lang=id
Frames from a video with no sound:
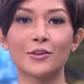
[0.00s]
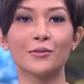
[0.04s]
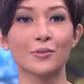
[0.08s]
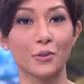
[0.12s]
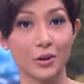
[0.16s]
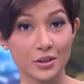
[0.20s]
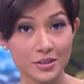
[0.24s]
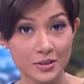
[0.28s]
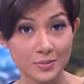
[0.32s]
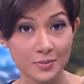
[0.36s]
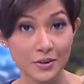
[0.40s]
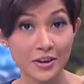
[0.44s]

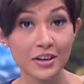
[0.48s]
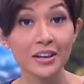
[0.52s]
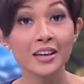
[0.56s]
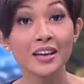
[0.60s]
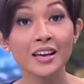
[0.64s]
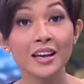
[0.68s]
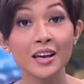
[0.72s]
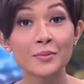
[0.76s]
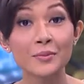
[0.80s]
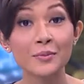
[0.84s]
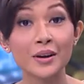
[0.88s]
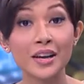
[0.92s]
Rosberg
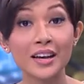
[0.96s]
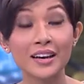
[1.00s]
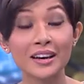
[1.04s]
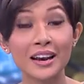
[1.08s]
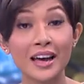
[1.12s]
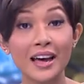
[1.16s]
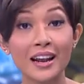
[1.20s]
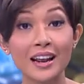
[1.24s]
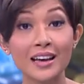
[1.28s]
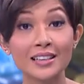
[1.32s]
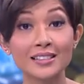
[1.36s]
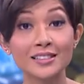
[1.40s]

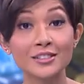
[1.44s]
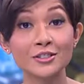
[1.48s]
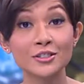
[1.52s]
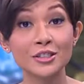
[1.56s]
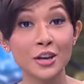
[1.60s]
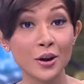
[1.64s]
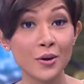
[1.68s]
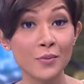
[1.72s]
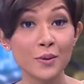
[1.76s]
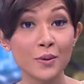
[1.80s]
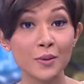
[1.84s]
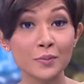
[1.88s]
berkendara
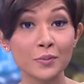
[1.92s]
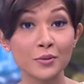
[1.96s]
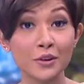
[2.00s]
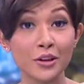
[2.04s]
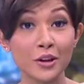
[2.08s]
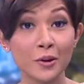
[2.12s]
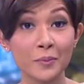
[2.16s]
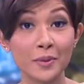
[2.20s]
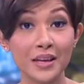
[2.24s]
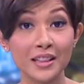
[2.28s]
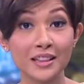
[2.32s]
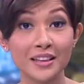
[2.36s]
sejauh 40
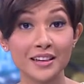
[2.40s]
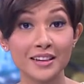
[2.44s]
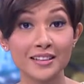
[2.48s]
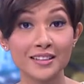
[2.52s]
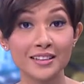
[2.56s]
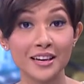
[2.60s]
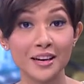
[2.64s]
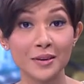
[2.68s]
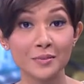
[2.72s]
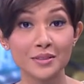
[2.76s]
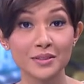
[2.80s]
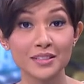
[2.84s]
km
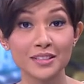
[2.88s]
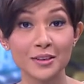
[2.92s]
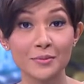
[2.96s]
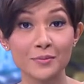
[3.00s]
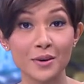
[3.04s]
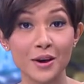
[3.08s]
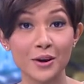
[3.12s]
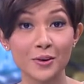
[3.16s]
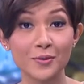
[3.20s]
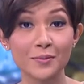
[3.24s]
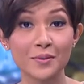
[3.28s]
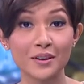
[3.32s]
dengan mesin
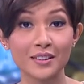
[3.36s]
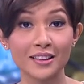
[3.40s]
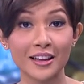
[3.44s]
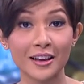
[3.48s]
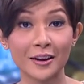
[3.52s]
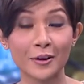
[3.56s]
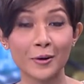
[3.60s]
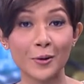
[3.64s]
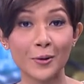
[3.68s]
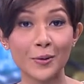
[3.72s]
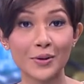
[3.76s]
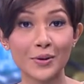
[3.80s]
baru
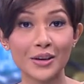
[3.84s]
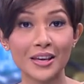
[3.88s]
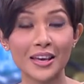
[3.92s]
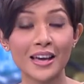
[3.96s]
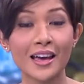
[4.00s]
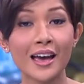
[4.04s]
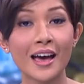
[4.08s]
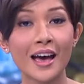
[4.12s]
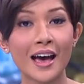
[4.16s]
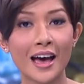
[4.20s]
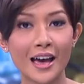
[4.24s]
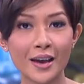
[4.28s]
berteknologi
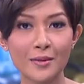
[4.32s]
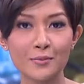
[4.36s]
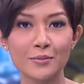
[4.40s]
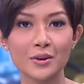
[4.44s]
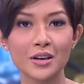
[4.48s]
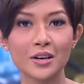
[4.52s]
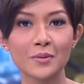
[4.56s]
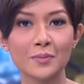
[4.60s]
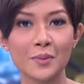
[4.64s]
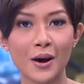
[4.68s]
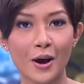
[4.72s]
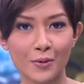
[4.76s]

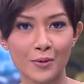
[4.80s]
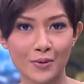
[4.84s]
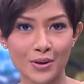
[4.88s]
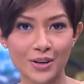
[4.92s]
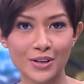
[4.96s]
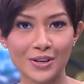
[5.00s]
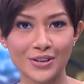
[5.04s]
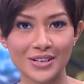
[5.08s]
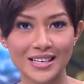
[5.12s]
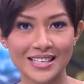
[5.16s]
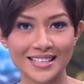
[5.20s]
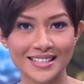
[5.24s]
Hybrid Power
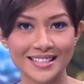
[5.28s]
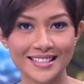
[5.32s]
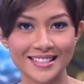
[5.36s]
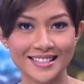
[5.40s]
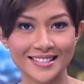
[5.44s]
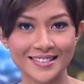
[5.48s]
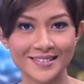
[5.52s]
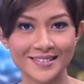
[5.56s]
Unit.